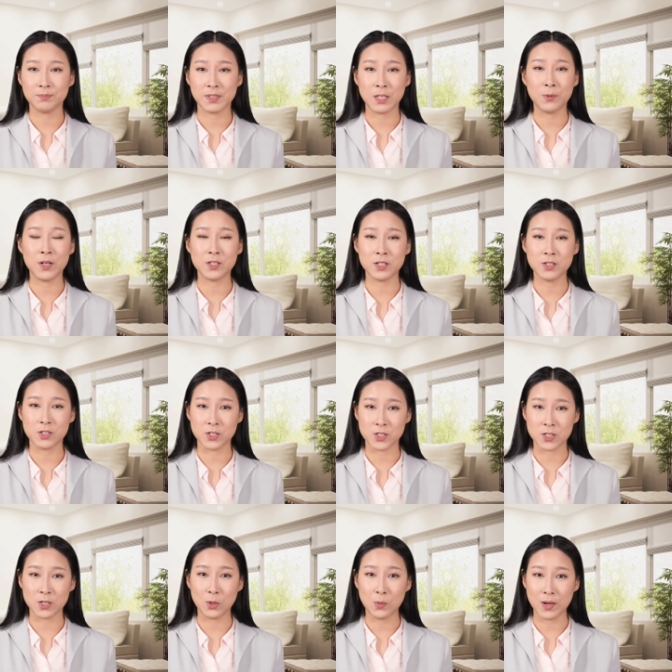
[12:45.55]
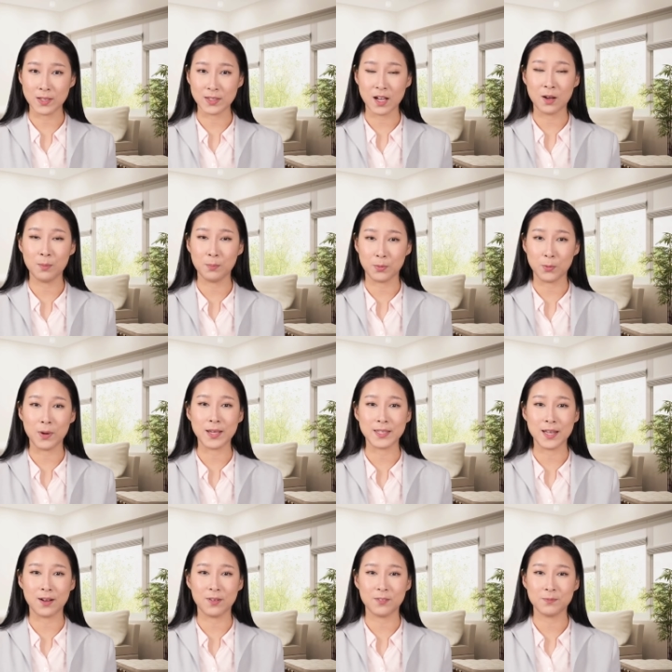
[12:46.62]
因为这只是换汤不换
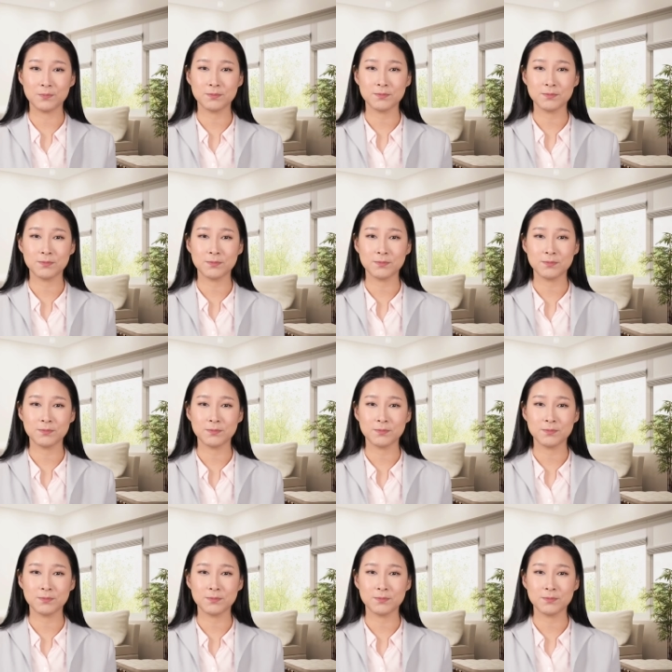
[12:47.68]
药。